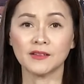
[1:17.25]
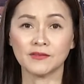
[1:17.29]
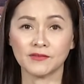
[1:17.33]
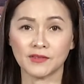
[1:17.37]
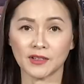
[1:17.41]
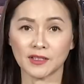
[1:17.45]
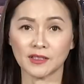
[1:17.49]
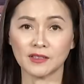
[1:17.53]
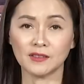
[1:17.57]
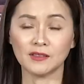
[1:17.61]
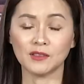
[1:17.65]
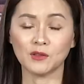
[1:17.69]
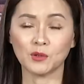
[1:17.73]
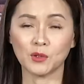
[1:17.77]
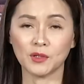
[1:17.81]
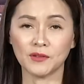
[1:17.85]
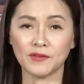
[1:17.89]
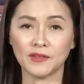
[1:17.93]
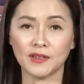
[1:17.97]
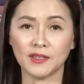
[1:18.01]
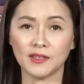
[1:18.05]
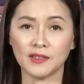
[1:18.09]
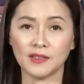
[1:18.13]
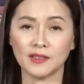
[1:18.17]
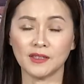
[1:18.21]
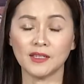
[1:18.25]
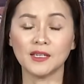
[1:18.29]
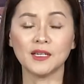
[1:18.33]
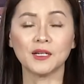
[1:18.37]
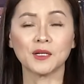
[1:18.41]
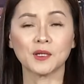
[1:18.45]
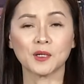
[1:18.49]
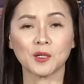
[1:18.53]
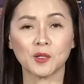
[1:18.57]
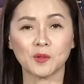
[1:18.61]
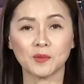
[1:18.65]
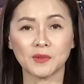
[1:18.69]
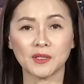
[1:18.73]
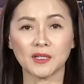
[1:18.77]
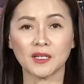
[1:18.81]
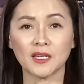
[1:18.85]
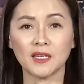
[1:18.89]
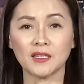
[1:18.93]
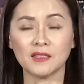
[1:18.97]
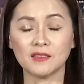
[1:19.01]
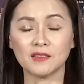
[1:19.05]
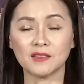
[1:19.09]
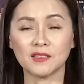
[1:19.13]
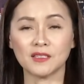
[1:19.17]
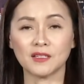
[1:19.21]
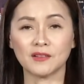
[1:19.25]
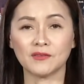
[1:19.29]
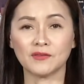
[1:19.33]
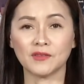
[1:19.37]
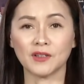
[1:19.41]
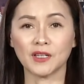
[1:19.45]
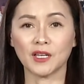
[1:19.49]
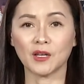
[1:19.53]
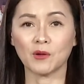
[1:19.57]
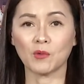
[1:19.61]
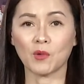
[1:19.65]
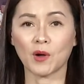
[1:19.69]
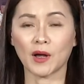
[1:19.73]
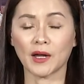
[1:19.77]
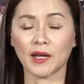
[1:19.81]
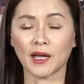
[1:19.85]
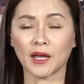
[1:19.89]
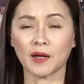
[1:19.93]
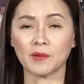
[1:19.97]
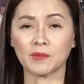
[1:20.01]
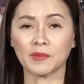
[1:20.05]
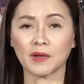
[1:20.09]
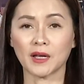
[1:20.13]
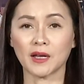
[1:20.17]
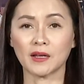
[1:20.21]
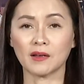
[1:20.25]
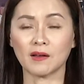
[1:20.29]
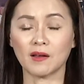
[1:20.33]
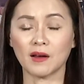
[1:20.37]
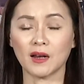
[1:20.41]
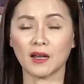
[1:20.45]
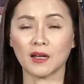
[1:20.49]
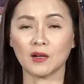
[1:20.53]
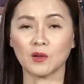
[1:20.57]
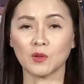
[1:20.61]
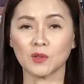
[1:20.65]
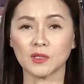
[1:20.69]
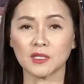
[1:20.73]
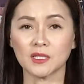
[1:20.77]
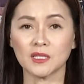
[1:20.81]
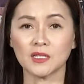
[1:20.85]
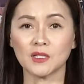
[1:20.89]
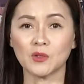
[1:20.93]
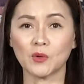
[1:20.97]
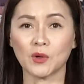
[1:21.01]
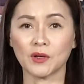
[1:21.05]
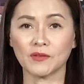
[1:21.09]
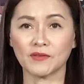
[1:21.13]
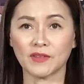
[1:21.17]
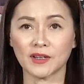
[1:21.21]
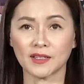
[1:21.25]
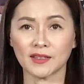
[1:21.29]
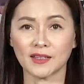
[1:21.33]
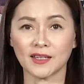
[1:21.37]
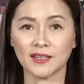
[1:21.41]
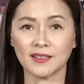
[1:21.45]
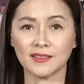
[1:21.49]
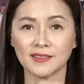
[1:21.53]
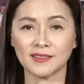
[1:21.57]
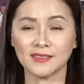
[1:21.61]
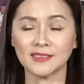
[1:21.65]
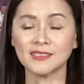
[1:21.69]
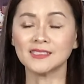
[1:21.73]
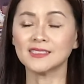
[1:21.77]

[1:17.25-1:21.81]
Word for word: Và kính thưa quý vị, cùng thực hiện chương trình với Kiều Hoàng ngày hôm nay đó là luật sư Nguyễn Văn Thân.